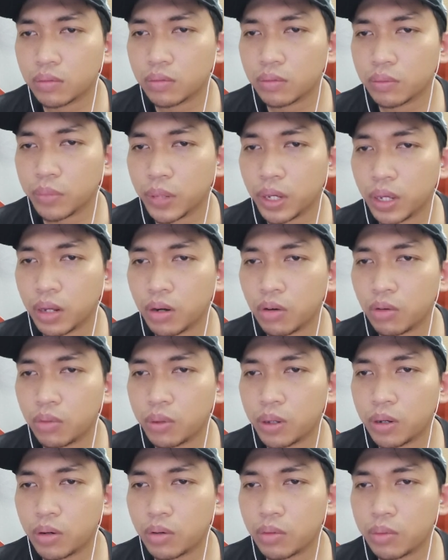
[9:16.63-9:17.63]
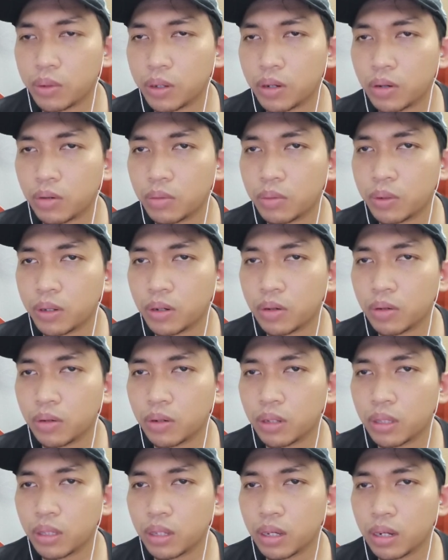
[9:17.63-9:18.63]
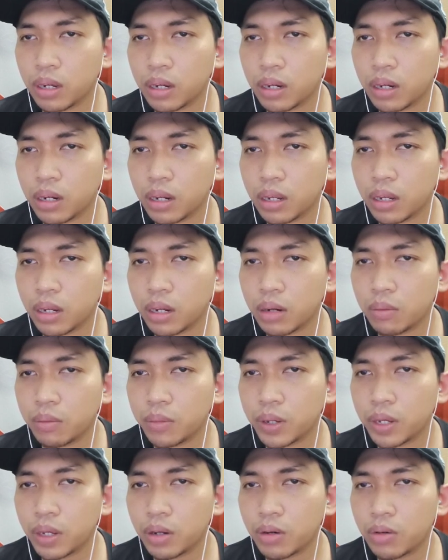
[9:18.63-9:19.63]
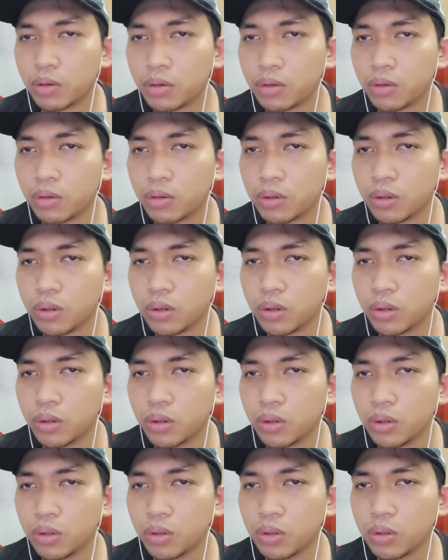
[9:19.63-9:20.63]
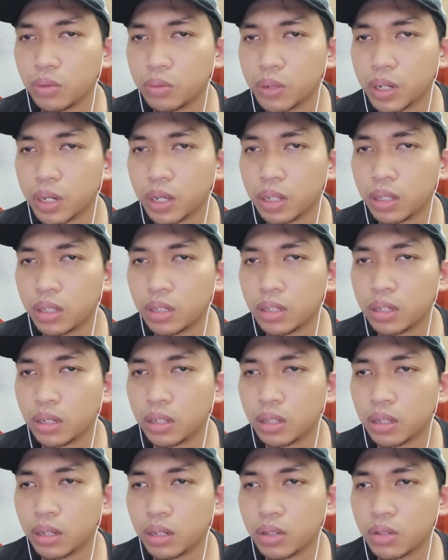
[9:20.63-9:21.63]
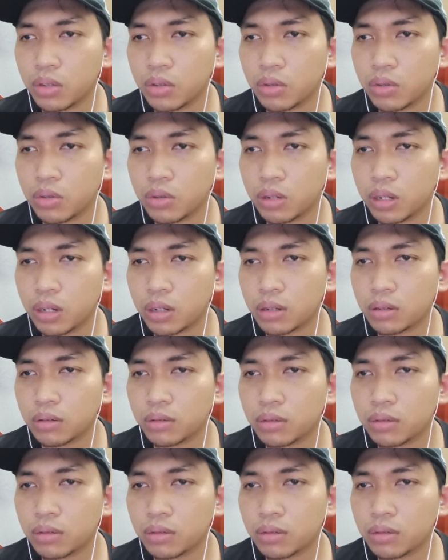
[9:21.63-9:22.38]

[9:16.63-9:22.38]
pero pero pero pero kita akan naikkan pero untuk mengganti santetsu yang